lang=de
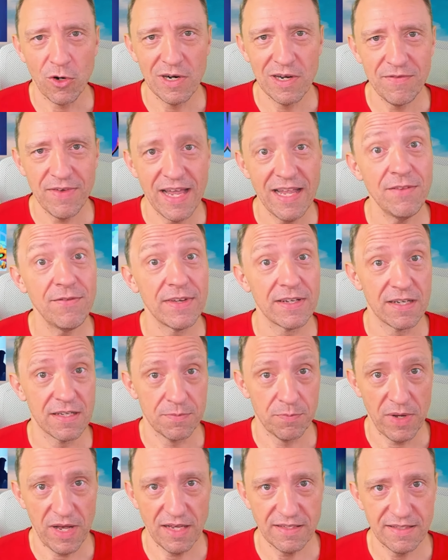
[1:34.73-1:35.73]
Brawl Event wird
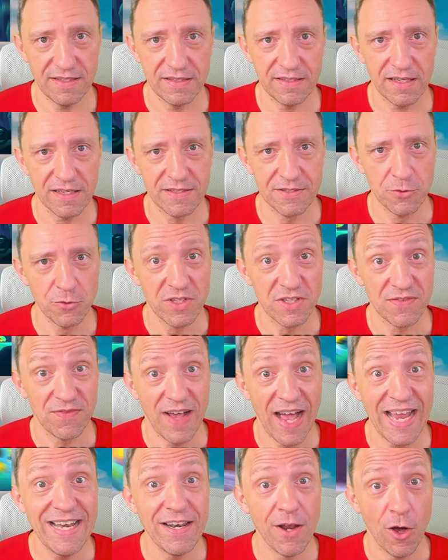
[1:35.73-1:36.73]
es passend dazu
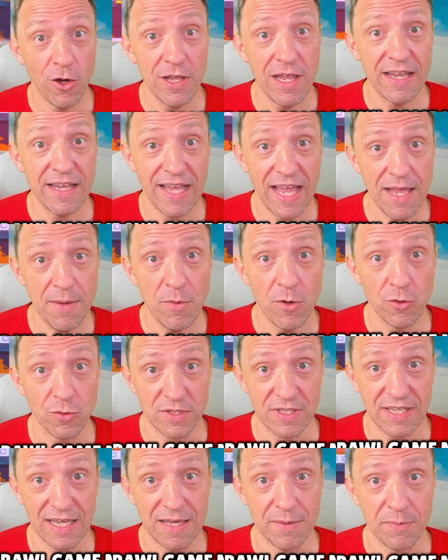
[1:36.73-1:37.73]
zwei neue Game Modes